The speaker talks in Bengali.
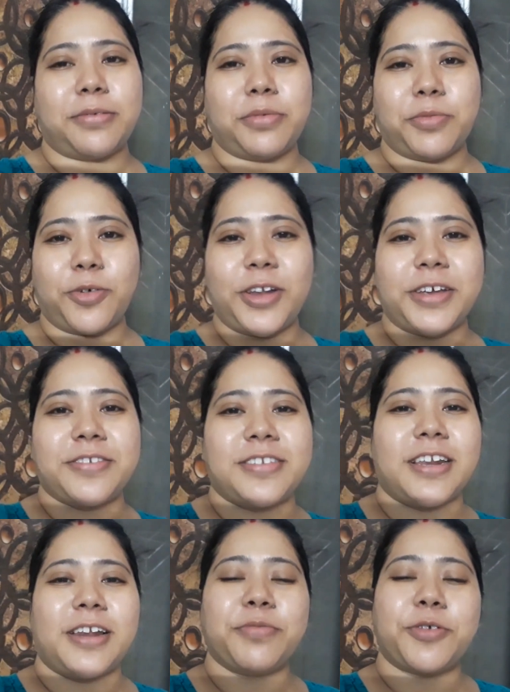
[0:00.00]
আমি বলে
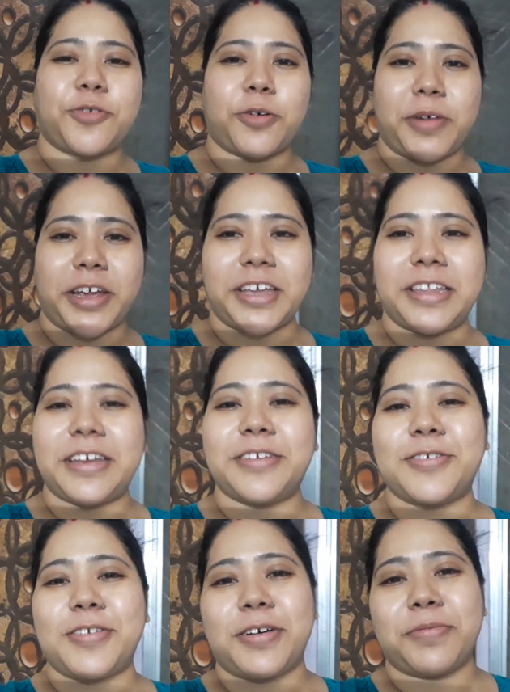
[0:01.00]
এসেছিলাম তো সব রেখে
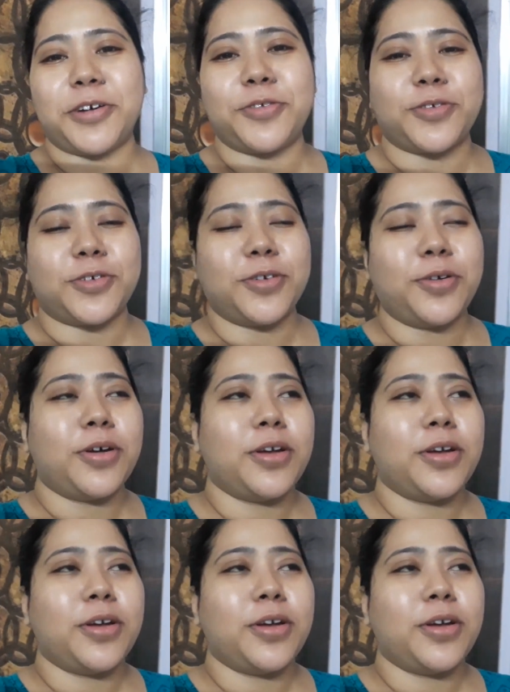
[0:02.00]
দিয়েছিল আমার জন্য